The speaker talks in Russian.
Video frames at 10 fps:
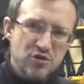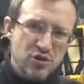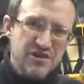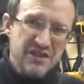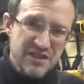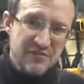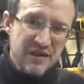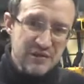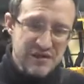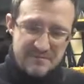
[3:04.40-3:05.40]
курорты
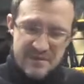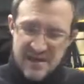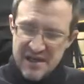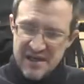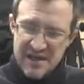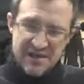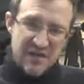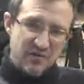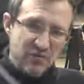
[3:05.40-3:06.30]
открываются. Так